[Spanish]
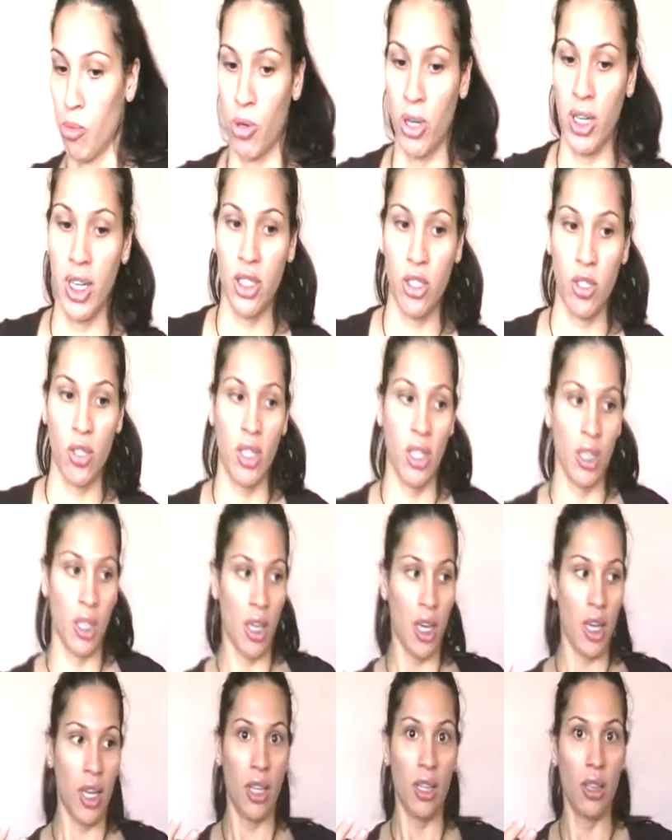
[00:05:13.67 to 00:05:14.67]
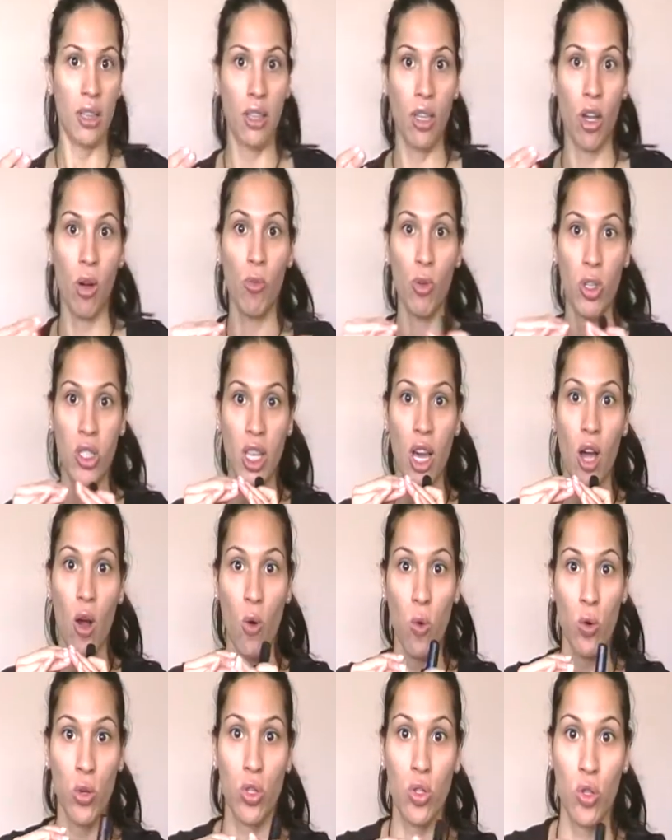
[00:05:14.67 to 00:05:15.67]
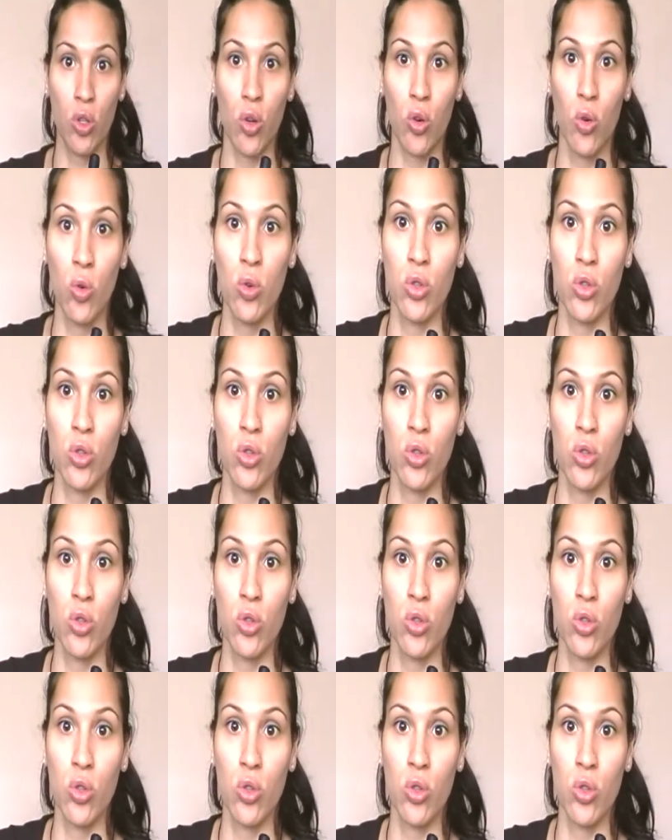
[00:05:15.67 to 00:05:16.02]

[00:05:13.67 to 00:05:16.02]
por el hecho de que como está justo,